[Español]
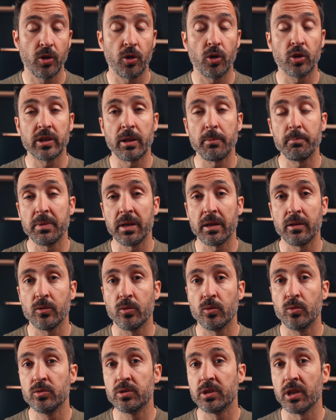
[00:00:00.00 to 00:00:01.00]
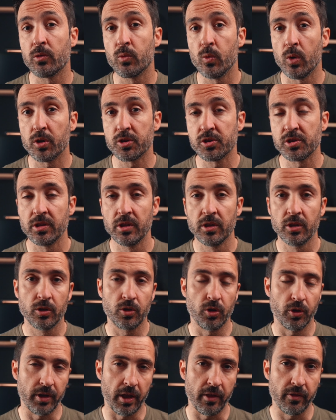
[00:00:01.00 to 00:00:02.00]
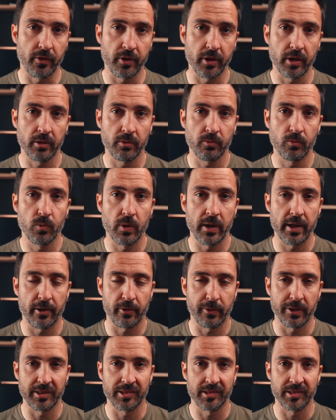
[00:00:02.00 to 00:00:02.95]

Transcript: o también un TicWatch con Android Wear